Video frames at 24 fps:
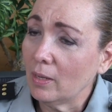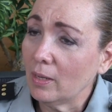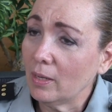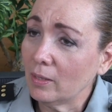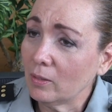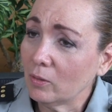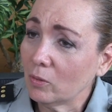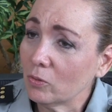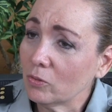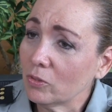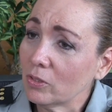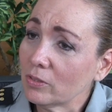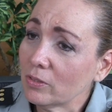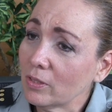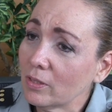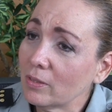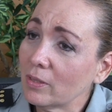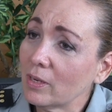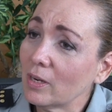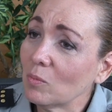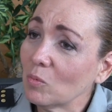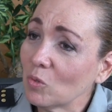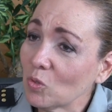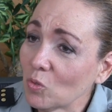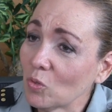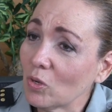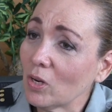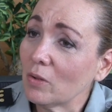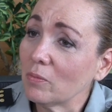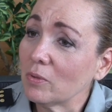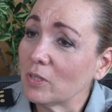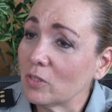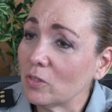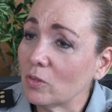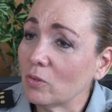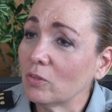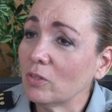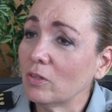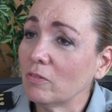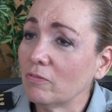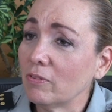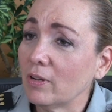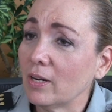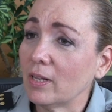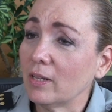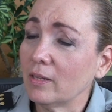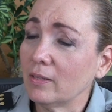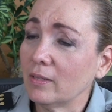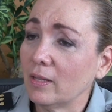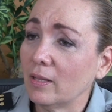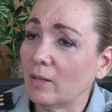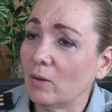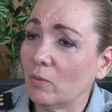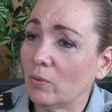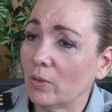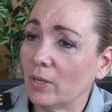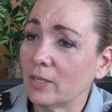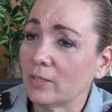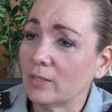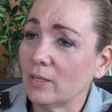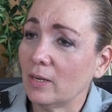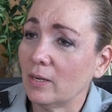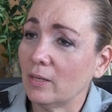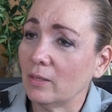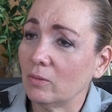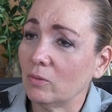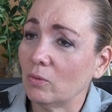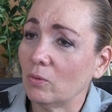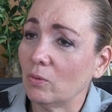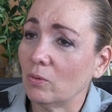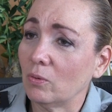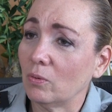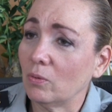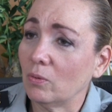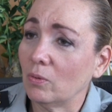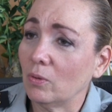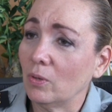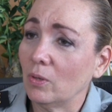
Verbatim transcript: entonces tendríamos una visión diferente de lo que es el entorno.